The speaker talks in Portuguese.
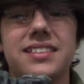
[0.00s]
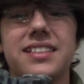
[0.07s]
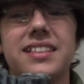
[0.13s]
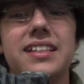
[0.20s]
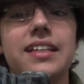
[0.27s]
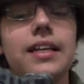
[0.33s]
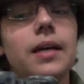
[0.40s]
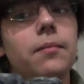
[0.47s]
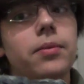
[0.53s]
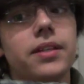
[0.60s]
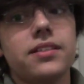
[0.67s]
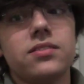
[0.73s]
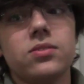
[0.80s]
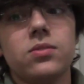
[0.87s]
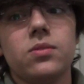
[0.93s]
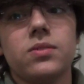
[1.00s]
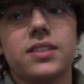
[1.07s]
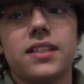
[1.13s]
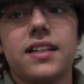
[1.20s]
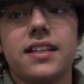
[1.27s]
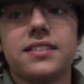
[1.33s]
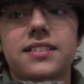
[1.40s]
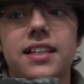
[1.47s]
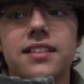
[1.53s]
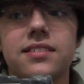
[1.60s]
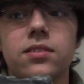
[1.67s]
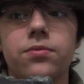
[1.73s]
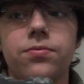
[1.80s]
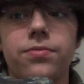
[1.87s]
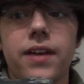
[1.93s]
E por isso os ataques dele
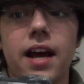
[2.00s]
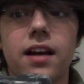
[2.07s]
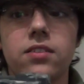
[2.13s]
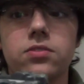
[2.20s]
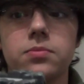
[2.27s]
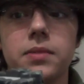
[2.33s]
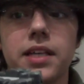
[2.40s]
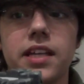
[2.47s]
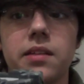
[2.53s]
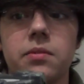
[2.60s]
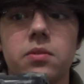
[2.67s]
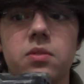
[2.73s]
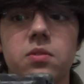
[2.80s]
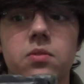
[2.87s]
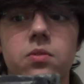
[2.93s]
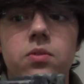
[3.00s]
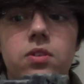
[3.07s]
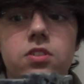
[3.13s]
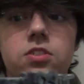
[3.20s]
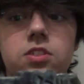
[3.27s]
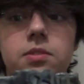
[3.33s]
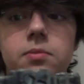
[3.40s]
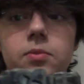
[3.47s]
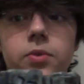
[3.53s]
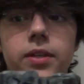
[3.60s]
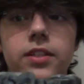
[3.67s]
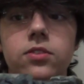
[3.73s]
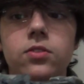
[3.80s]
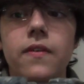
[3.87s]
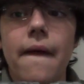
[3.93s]
são fracos mesmo, eu não curti
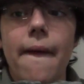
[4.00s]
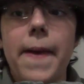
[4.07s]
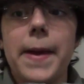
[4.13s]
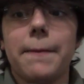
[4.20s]
muito,